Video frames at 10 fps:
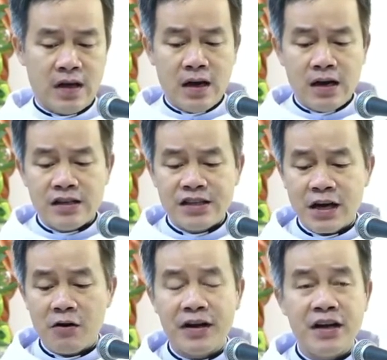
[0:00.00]

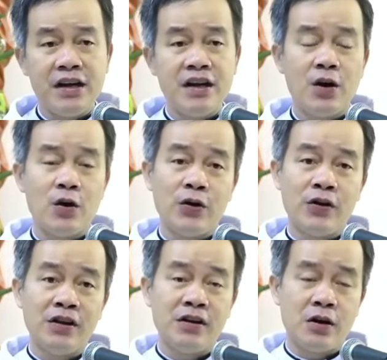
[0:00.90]
sau khi hồi
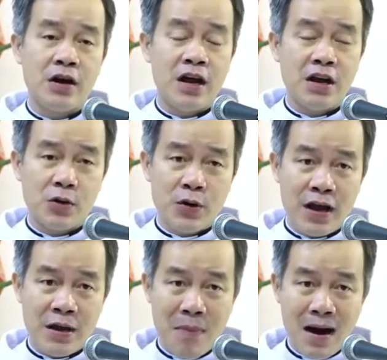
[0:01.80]

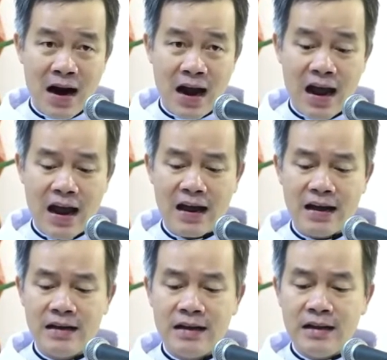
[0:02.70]
herode băng hà
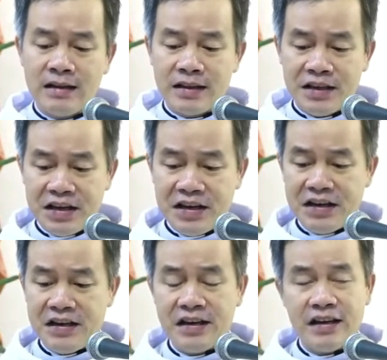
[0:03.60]

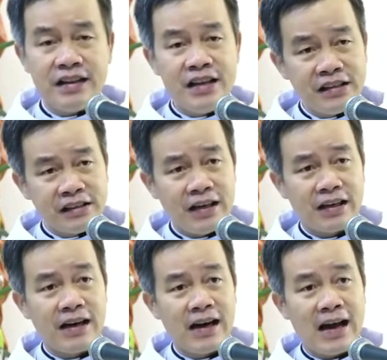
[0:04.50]
thì thiên
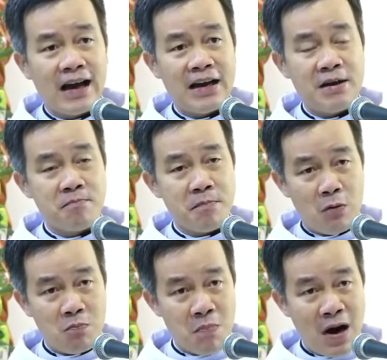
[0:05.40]
thần lại
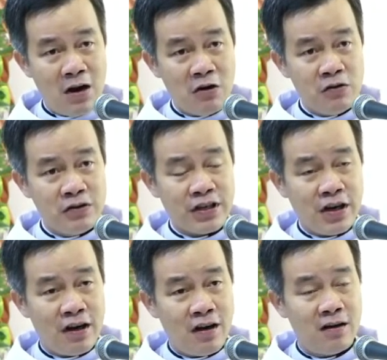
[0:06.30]
mộng báo
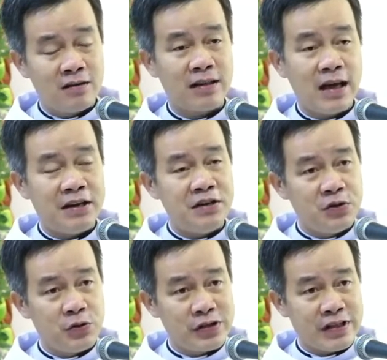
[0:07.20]
cho thánh
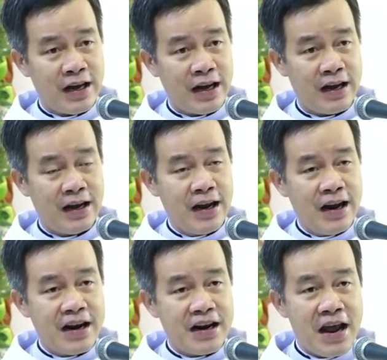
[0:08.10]
du xe
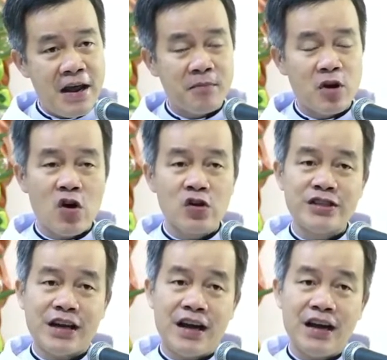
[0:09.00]
đem con
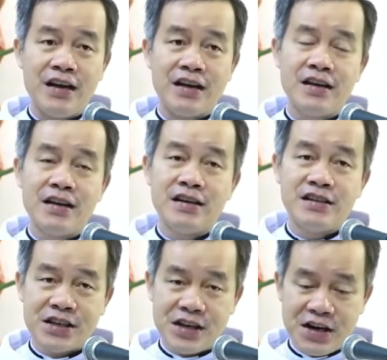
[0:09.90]
trẻ
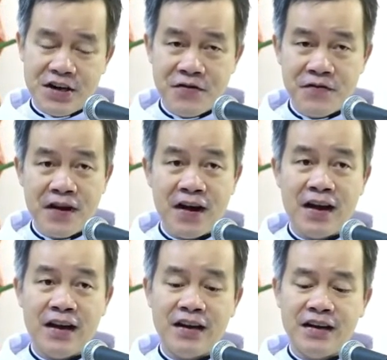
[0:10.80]
trở
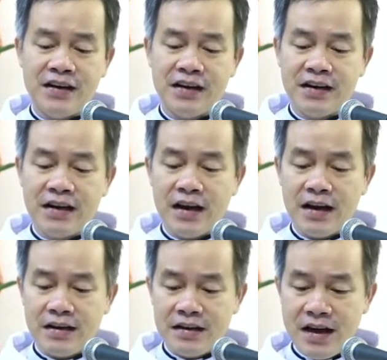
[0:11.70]
về
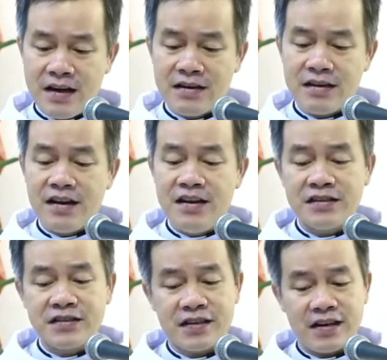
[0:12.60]
đất
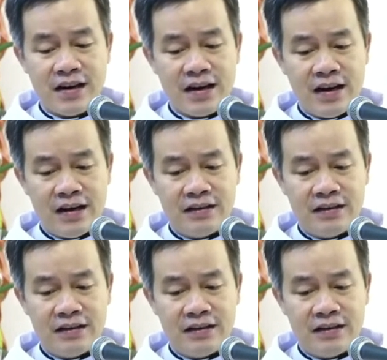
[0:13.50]
israel